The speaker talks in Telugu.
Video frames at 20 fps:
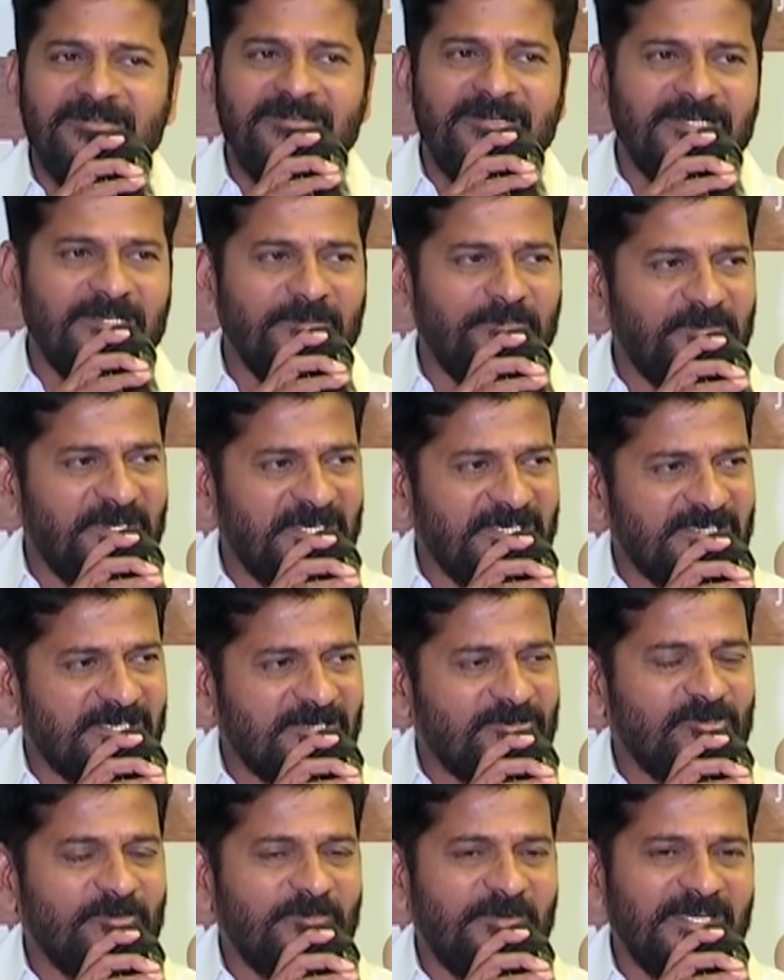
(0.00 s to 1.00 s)
అంటే
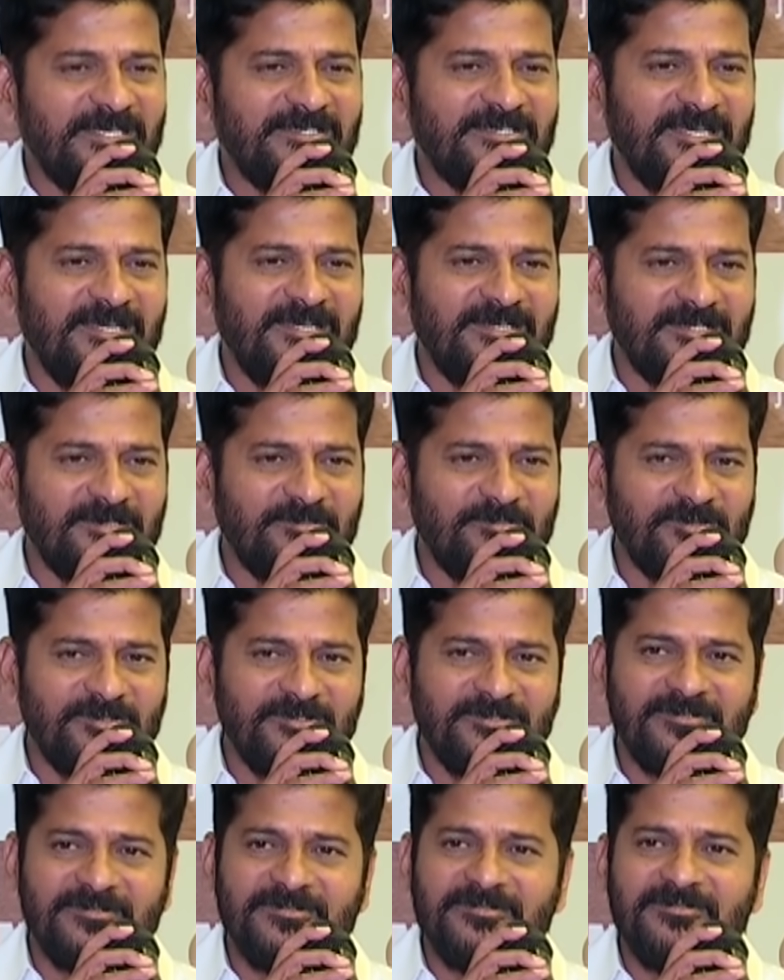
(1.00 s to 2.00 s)
ప్రేక్షకుడు బయటకు
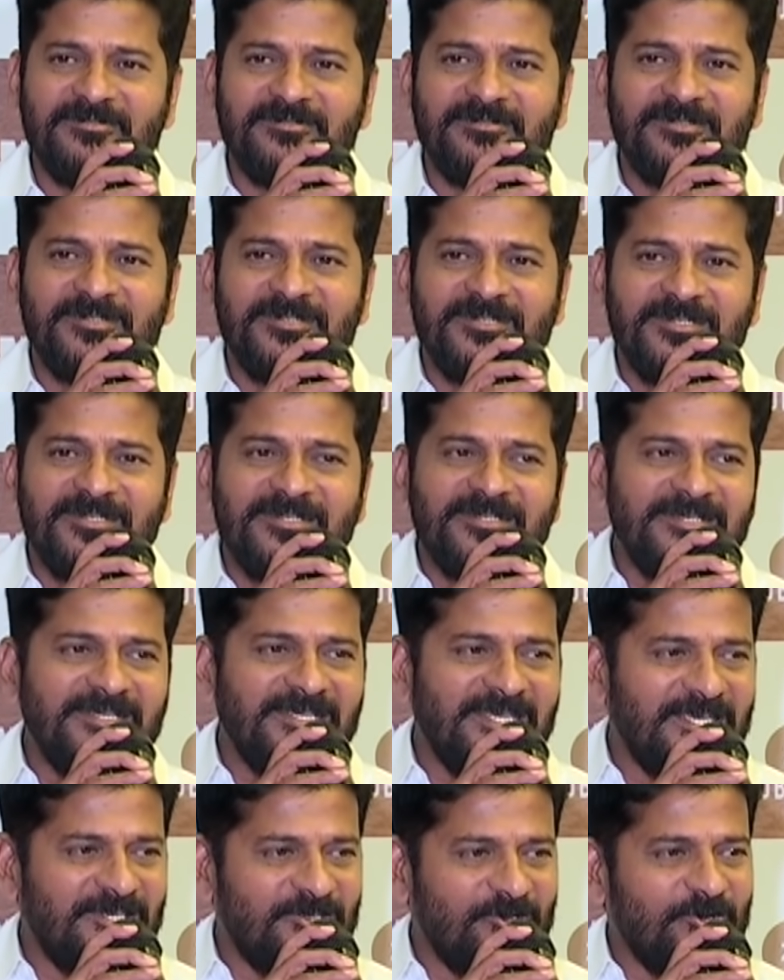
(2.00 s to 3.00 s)
వెళ్ళేటప్పుడు
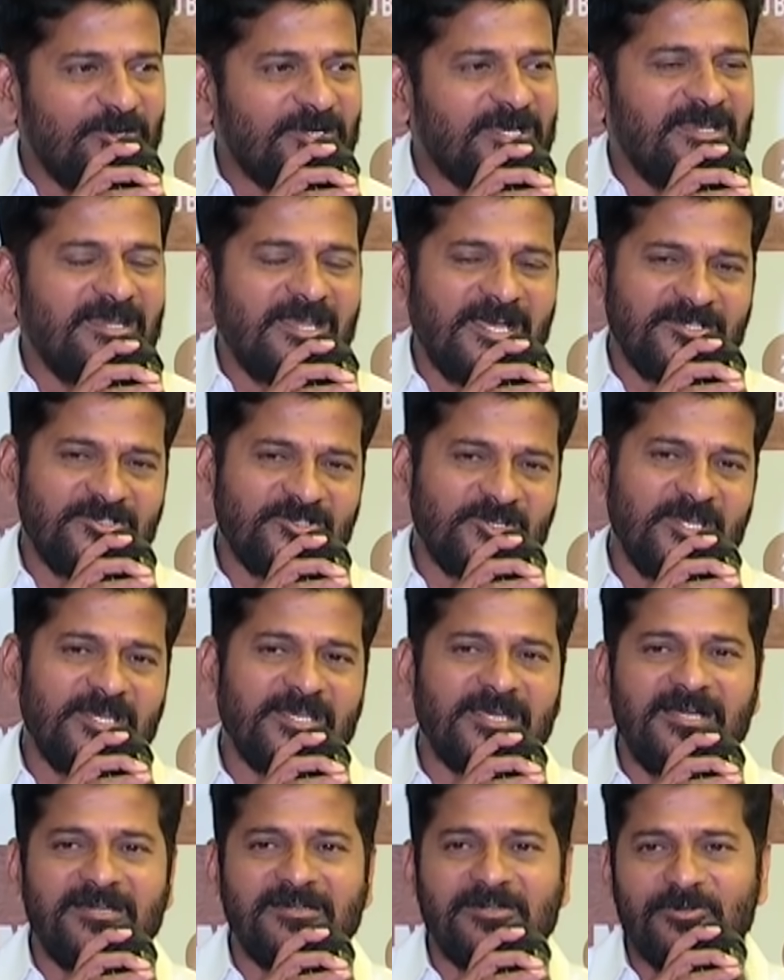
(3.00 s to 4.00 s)
ఏదో ఒక లాజికల్
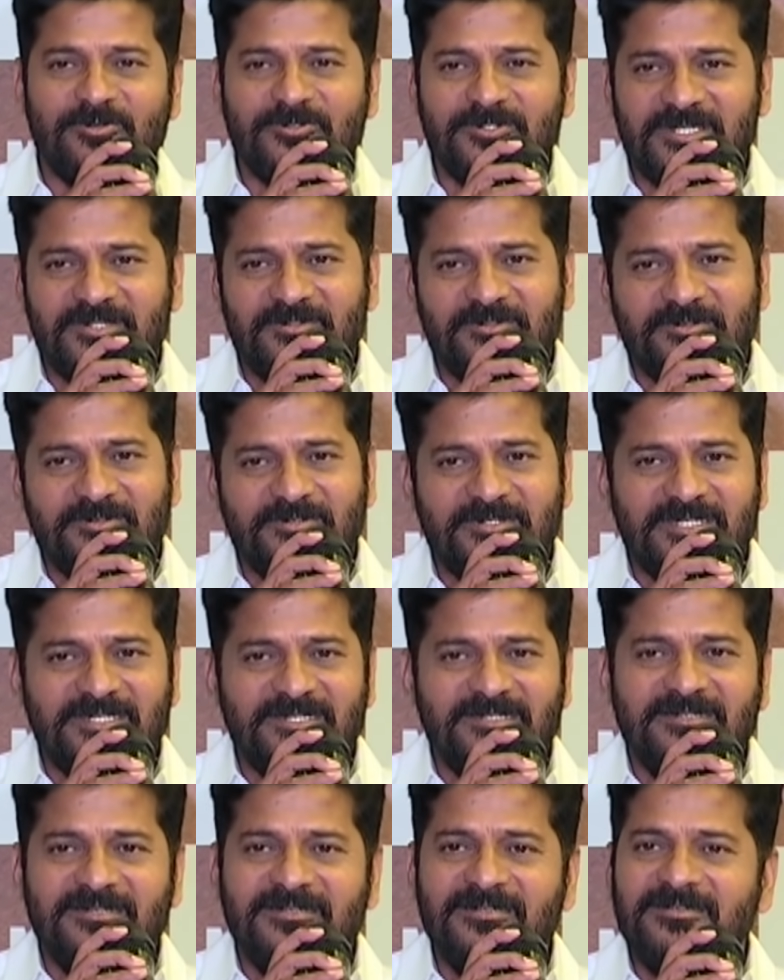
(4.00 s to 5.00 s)
కంక్లూజన్ తోటి
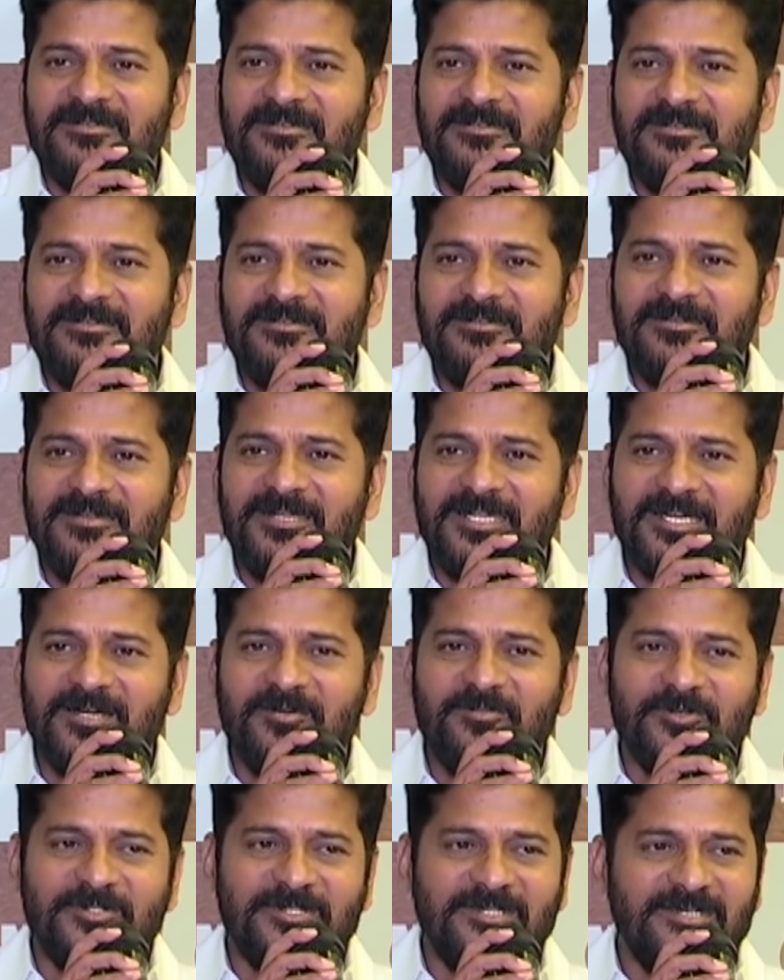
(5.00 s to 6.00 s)

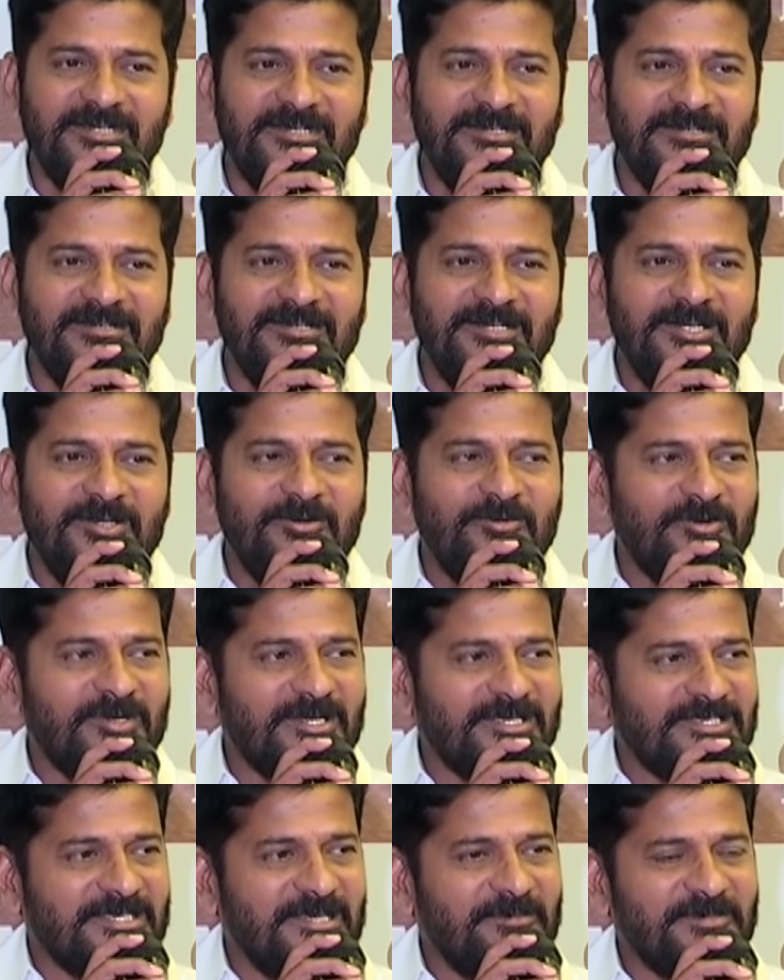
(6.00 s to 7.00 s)
లేకపోతే
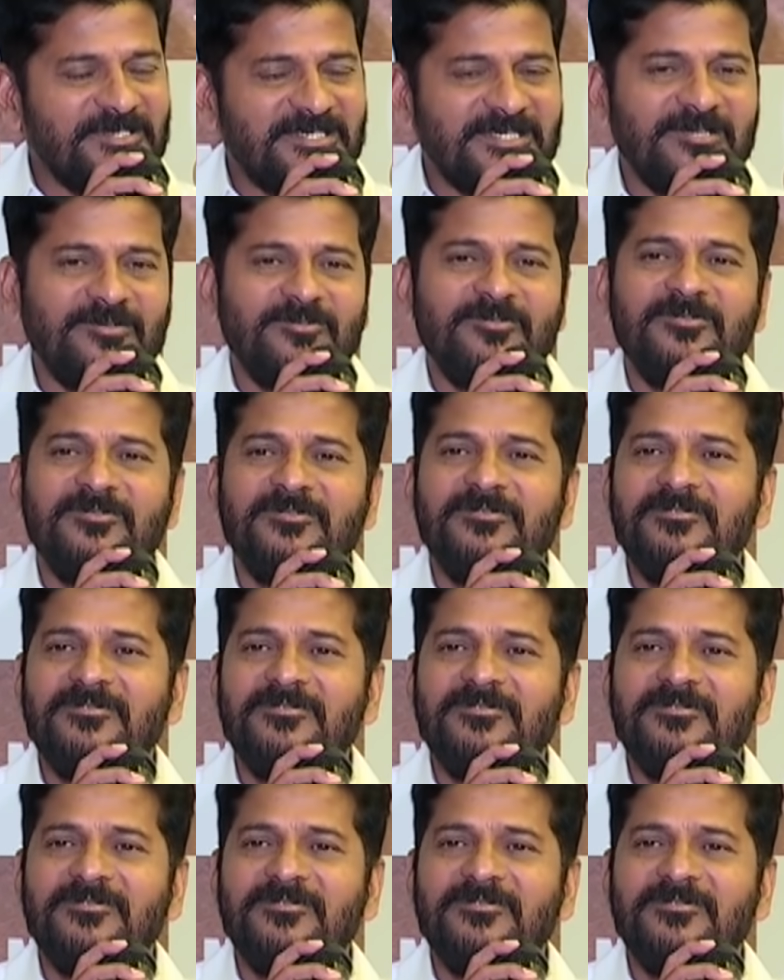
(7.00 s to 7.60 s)
ఒక సమస్యకు